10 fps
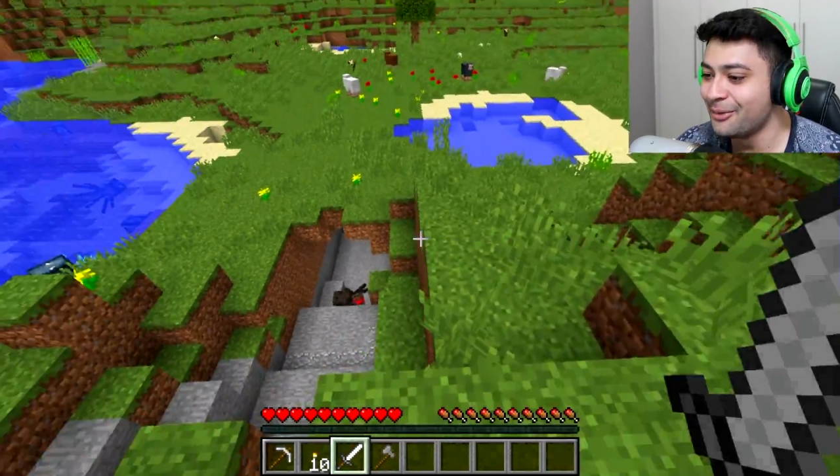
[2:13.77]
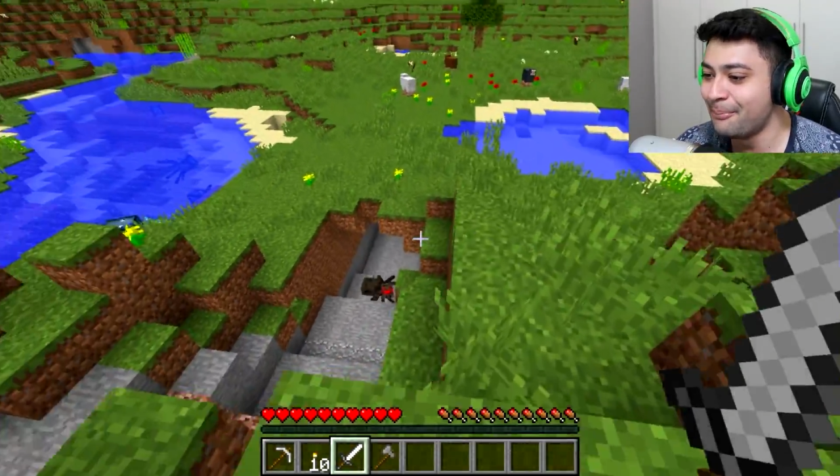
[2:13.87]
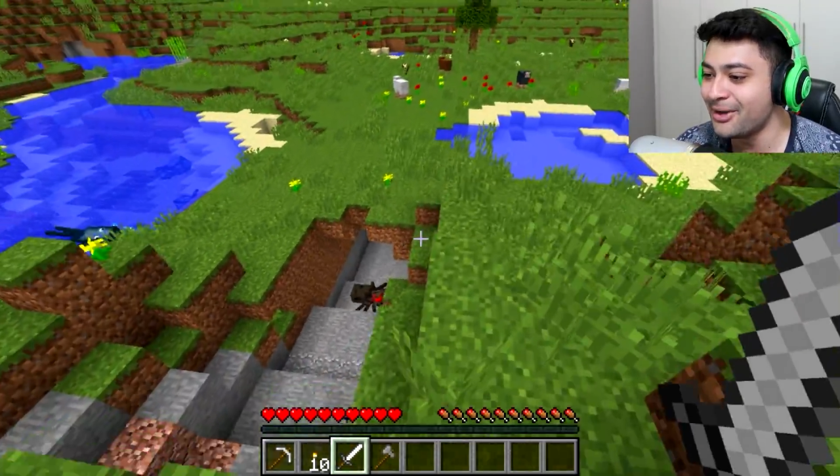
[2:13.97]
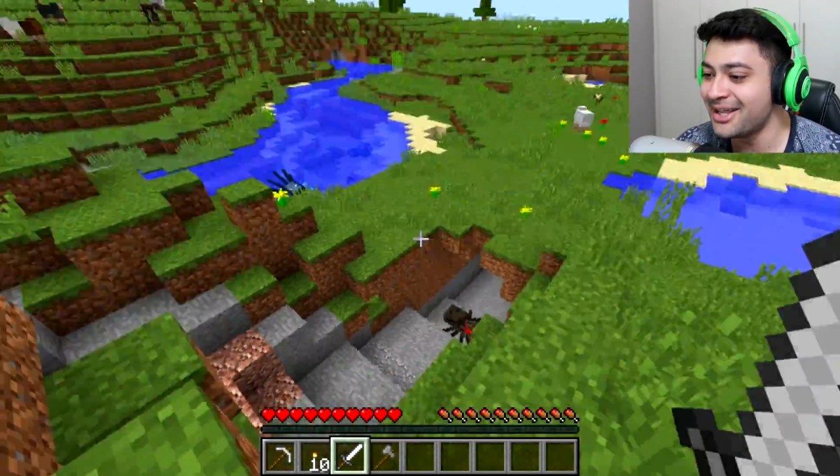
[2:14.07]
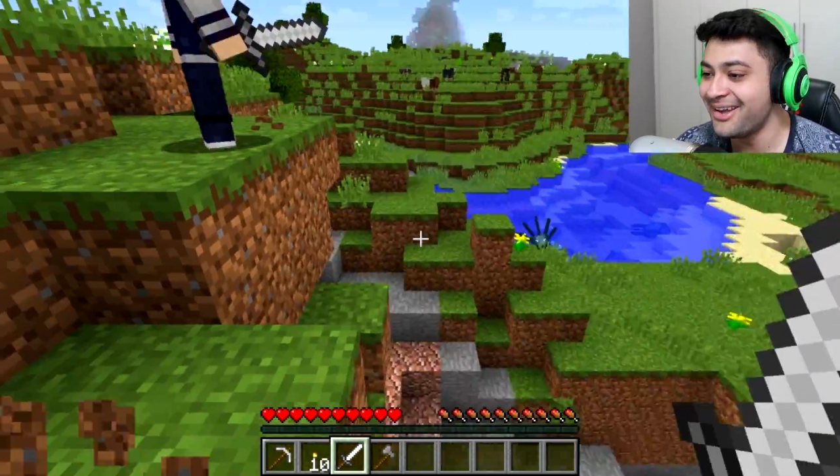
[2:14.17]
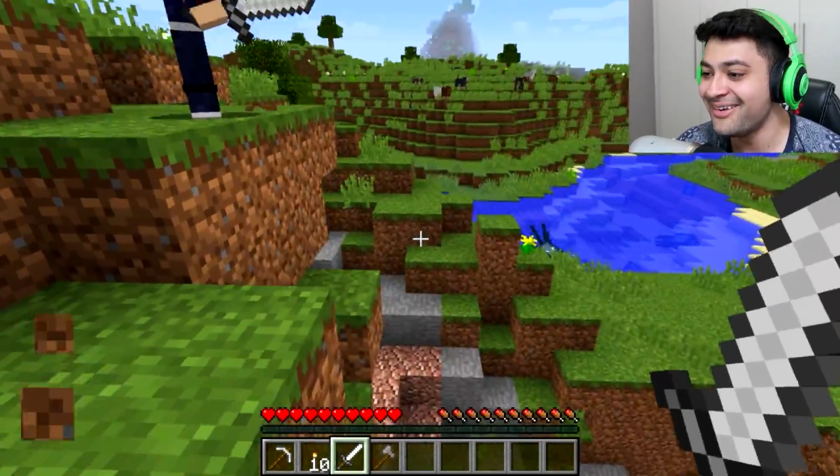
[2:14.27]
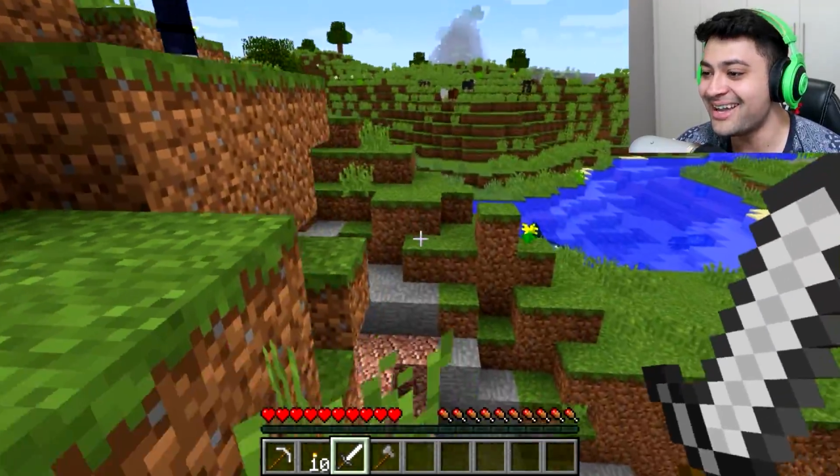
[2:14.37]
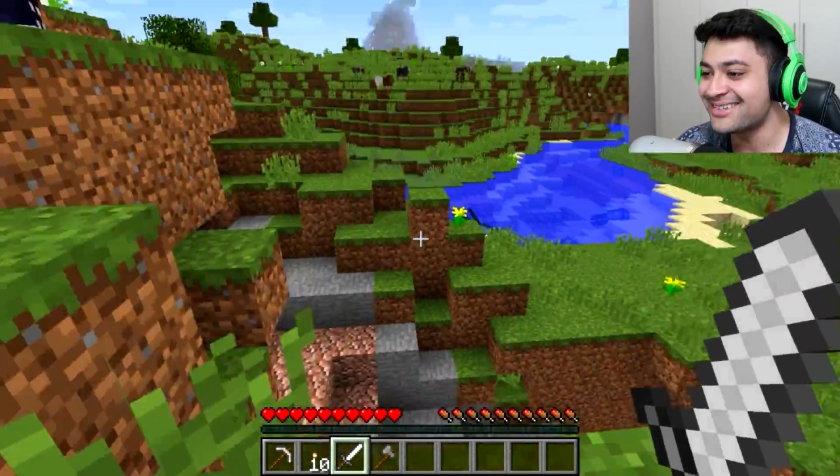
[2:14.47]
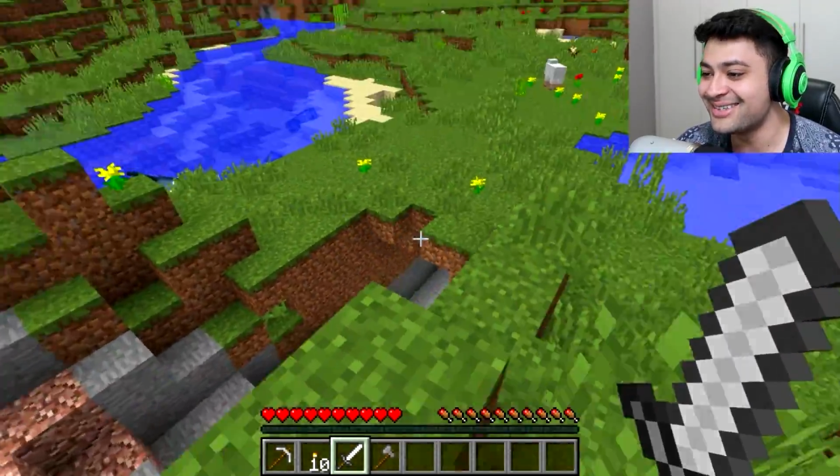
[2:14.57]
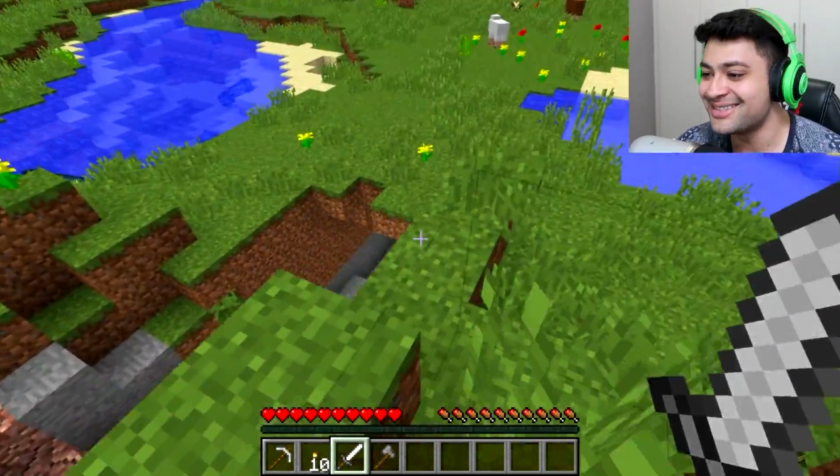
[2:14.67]
Não pula não,
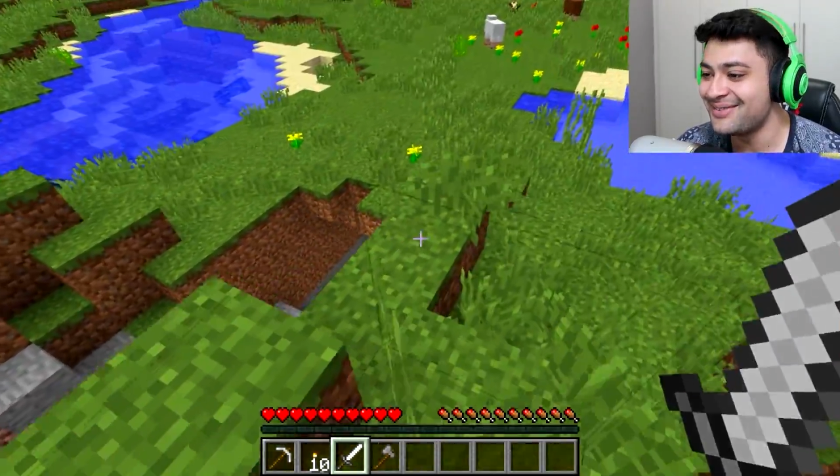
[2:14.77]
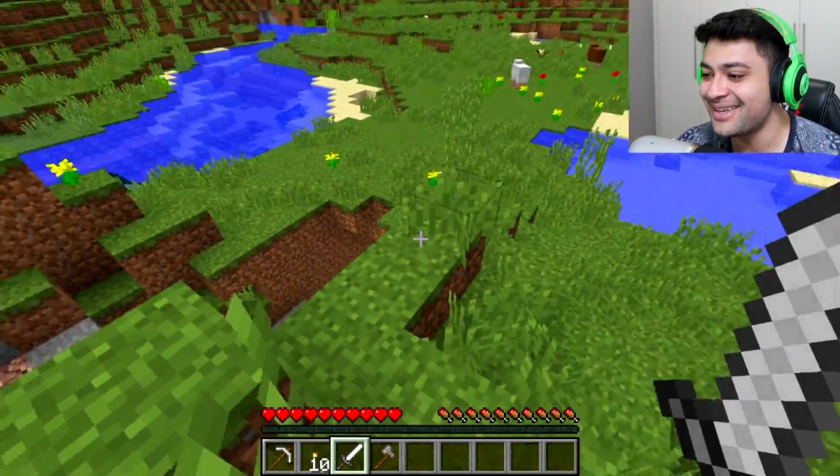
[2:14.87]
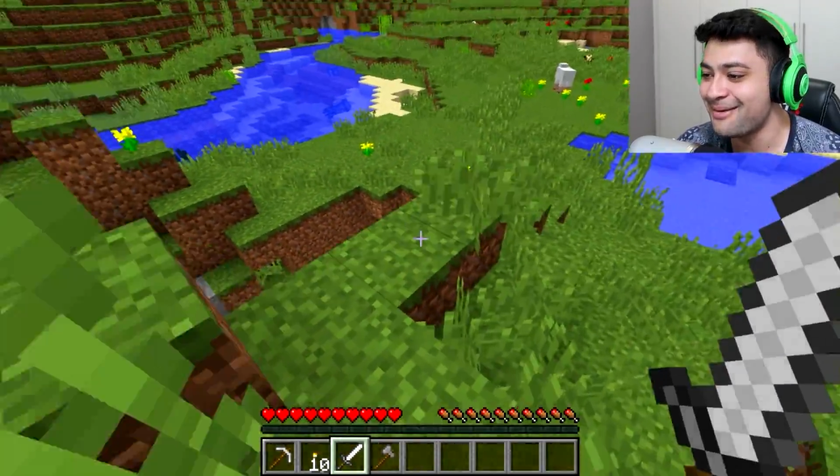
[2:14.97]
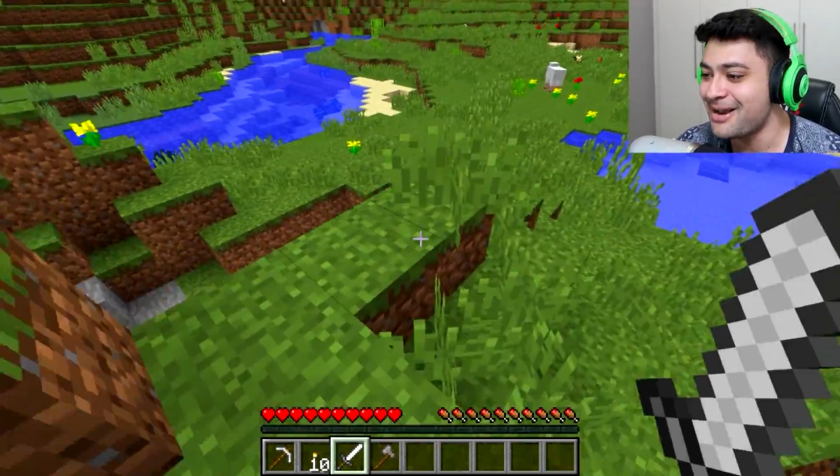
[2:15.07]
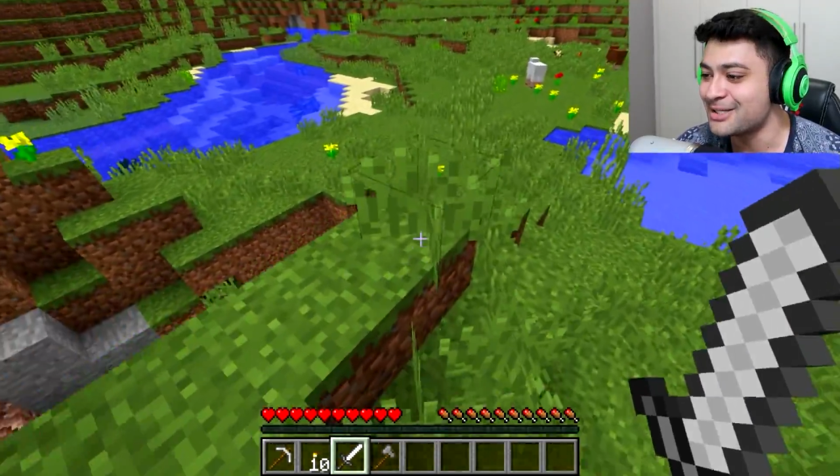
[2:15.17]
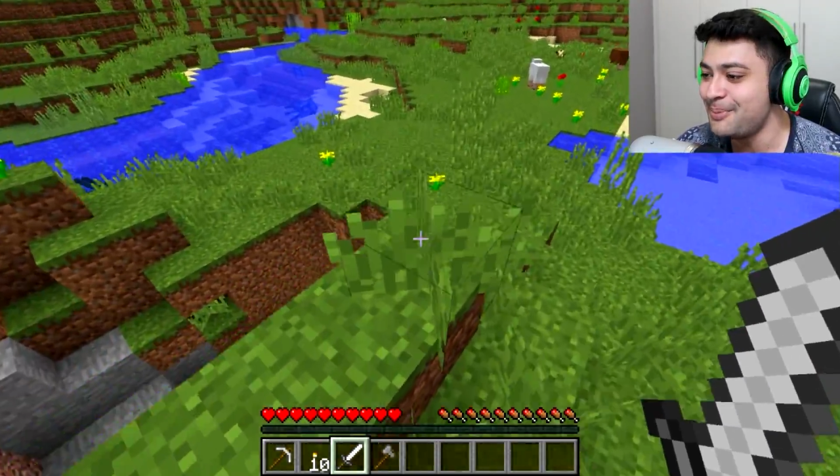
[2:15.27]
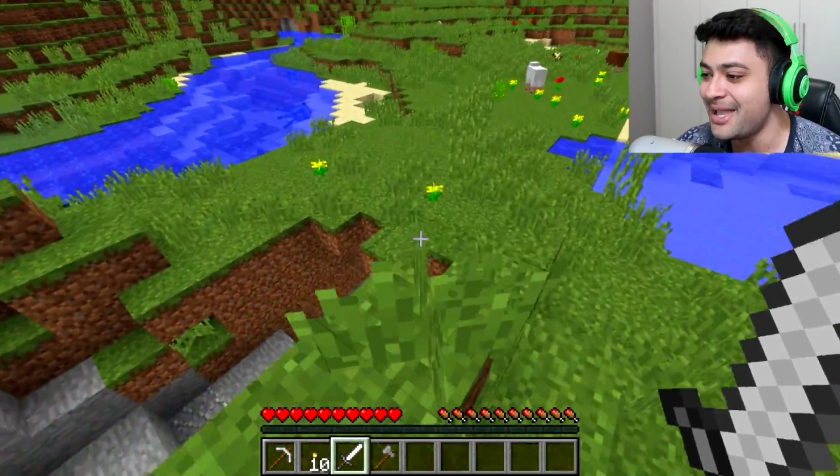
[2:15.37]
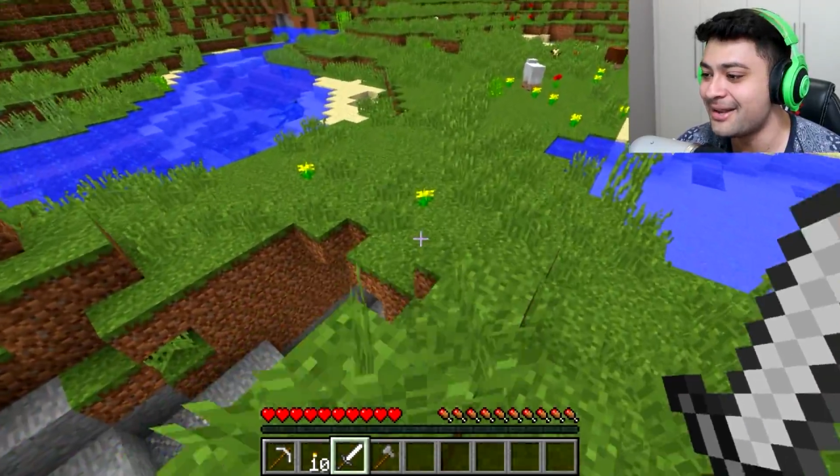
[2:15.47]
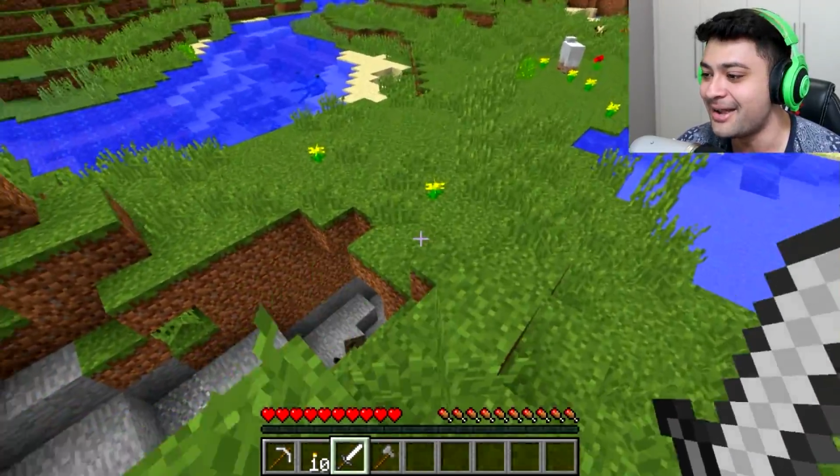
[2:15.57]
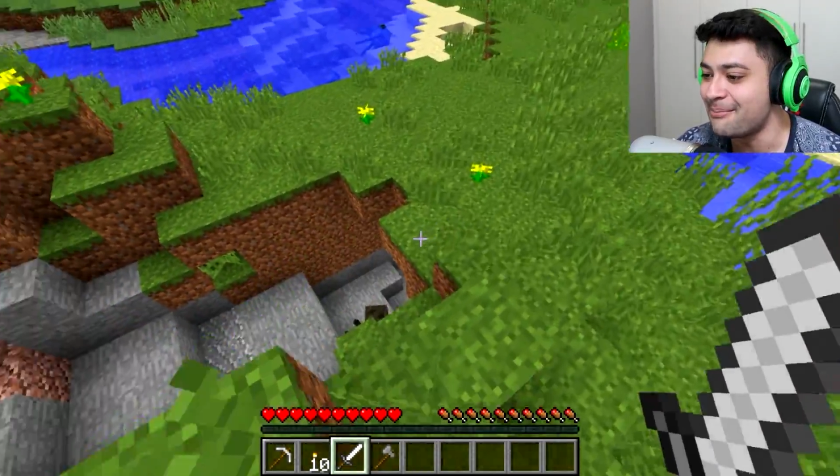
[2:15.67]
Iax, senão você vai quebrar as
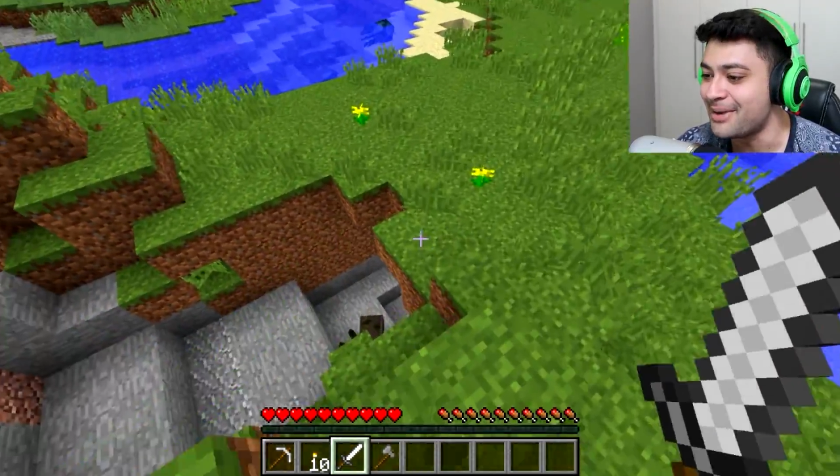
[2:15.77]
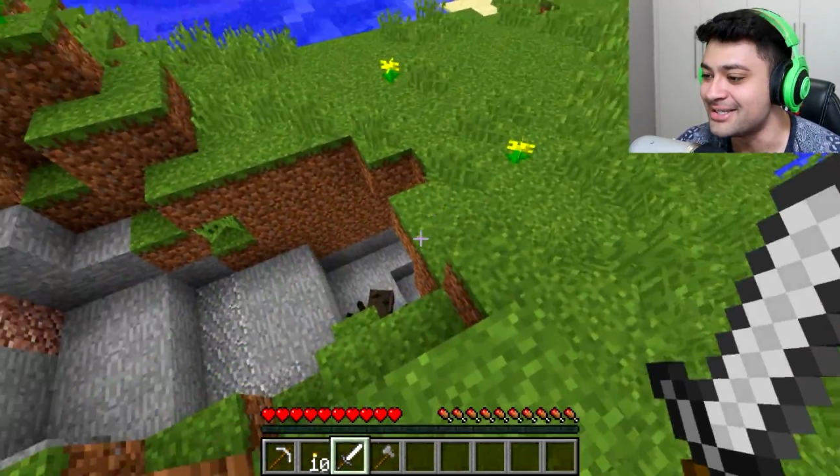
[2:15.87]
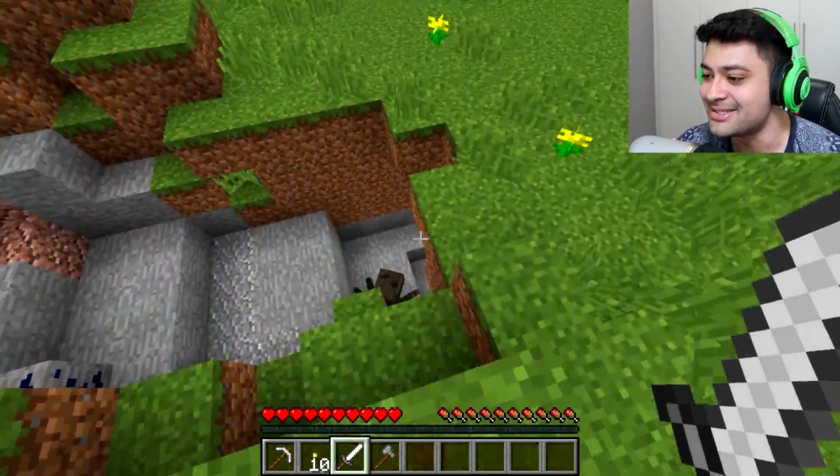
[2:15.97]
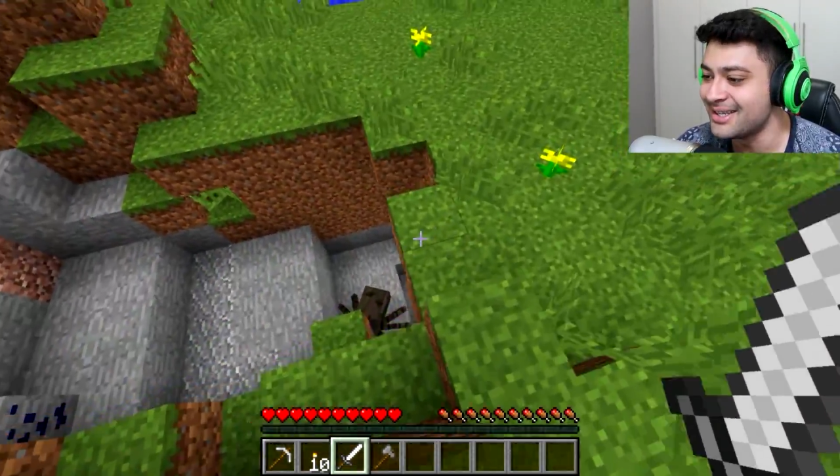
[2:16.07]
pernas, rapaz.